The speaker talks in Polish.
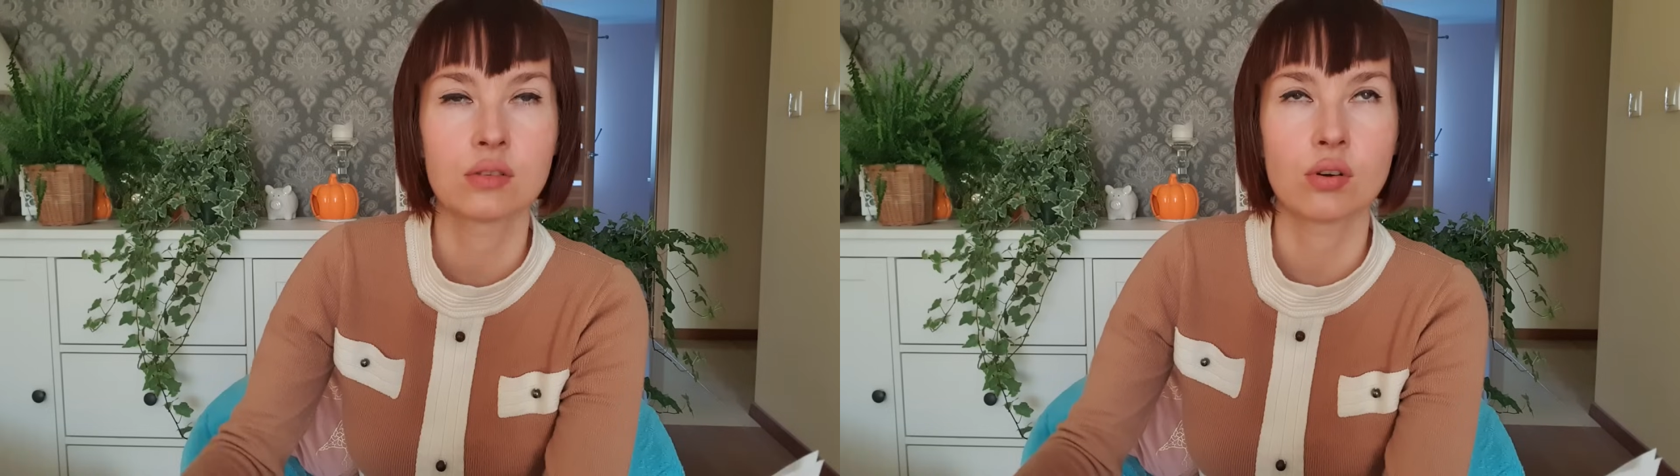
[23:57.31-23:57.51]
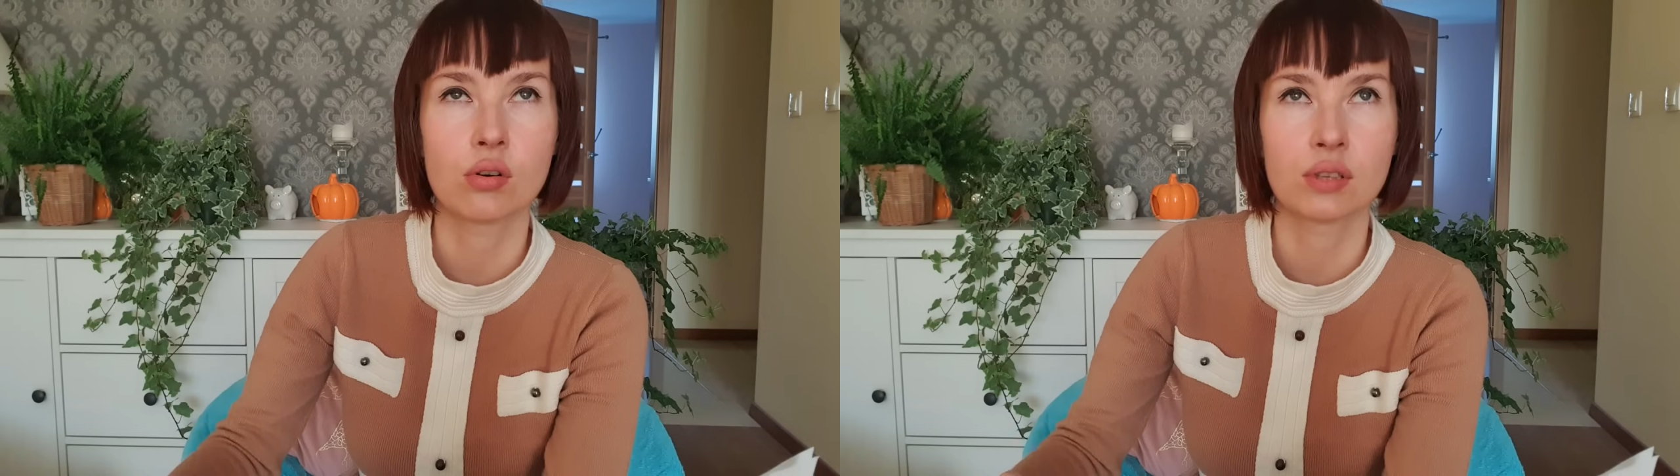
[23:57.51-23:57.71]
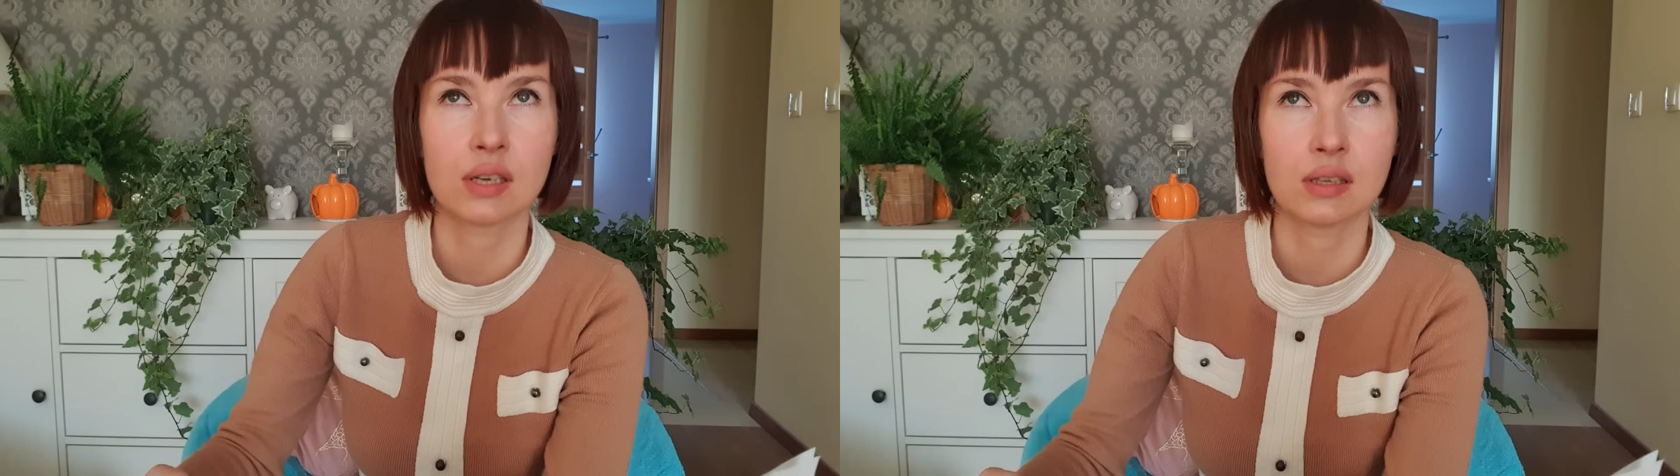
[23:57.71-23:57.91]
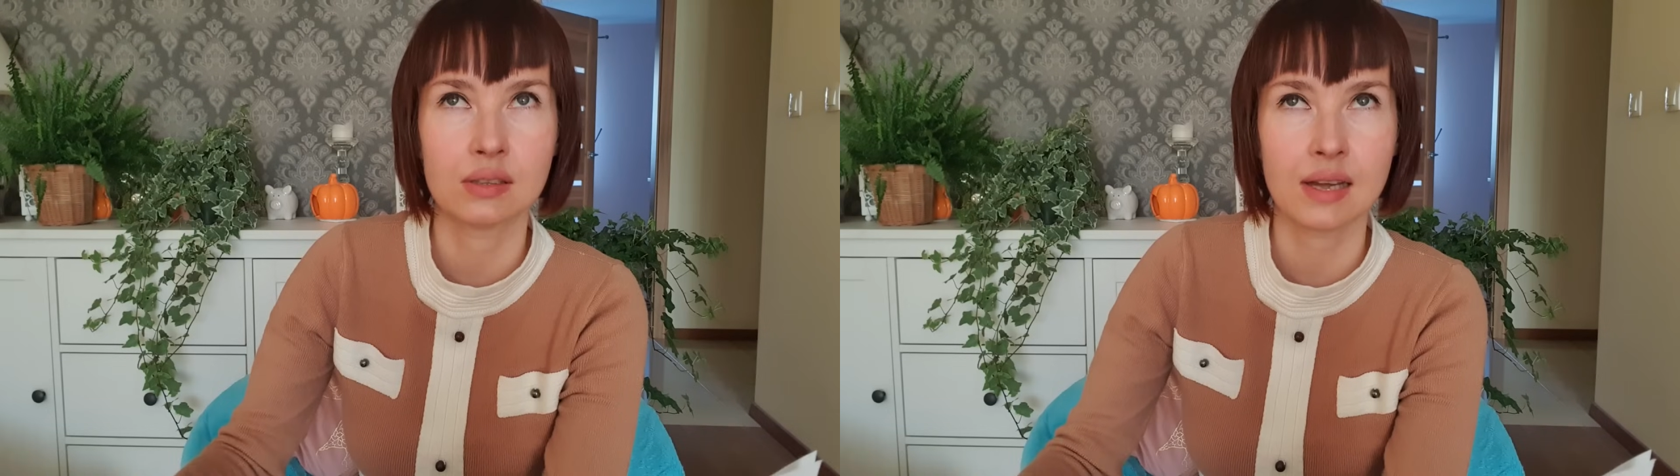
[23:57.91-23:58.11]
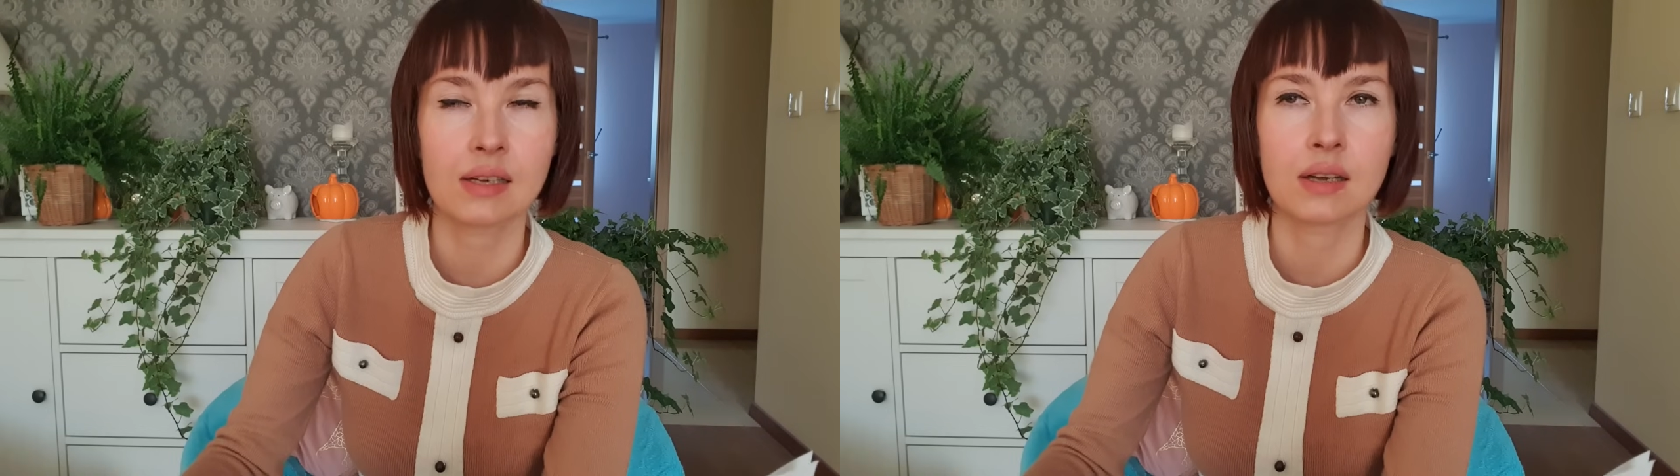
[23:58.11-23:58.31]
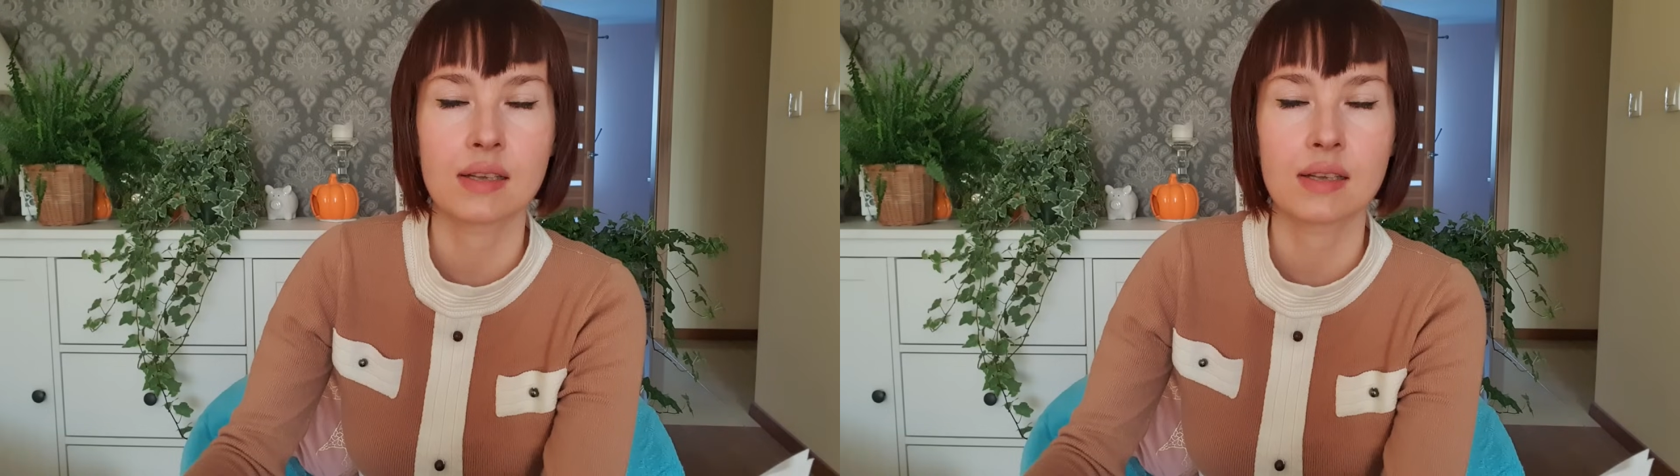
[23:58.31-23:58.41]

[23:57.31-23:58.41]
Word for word: to ona i tak